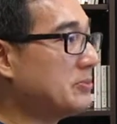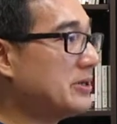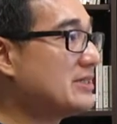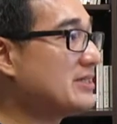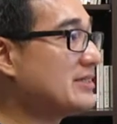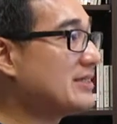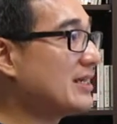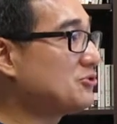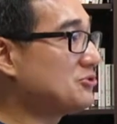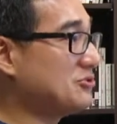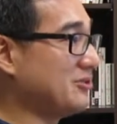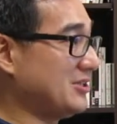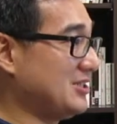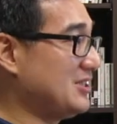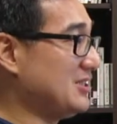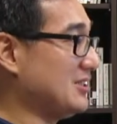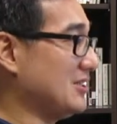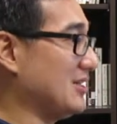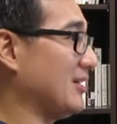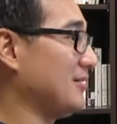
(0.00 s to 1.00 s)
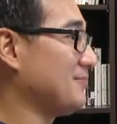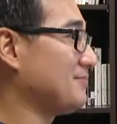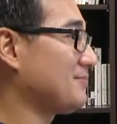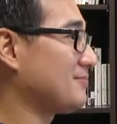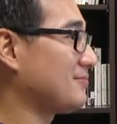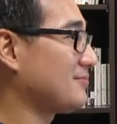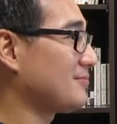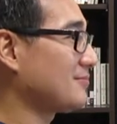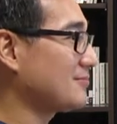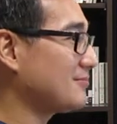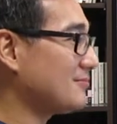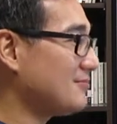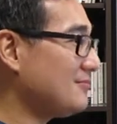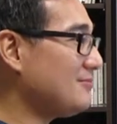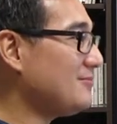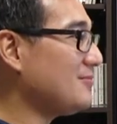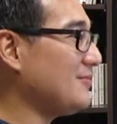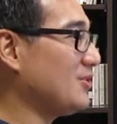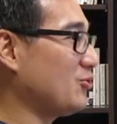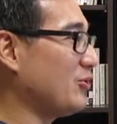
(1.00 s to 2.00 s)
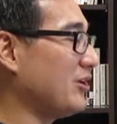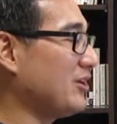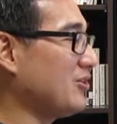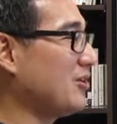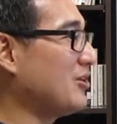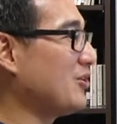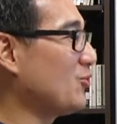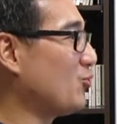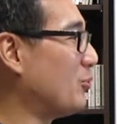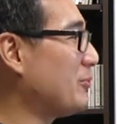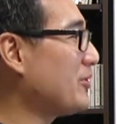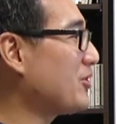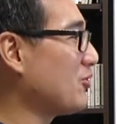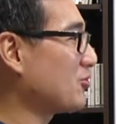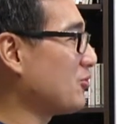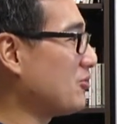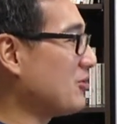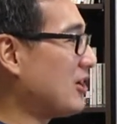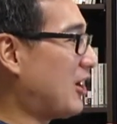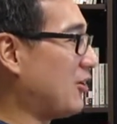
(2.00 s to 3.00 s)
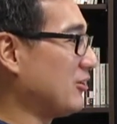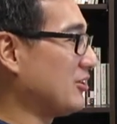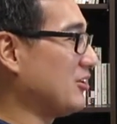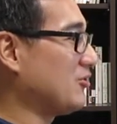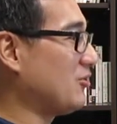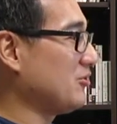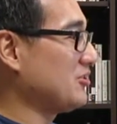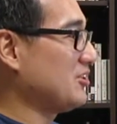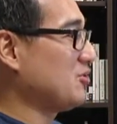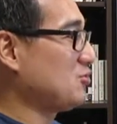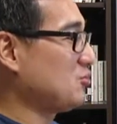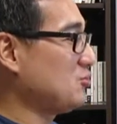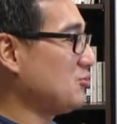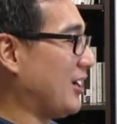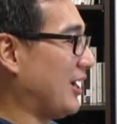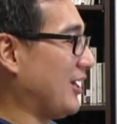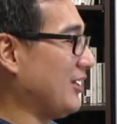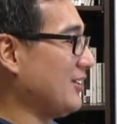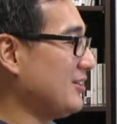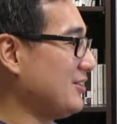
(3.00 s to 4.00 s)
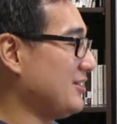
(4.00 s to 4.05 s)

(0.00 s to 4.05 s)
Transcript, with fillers: 们一直在学习的，对对对，对，我们有东好的东西出来，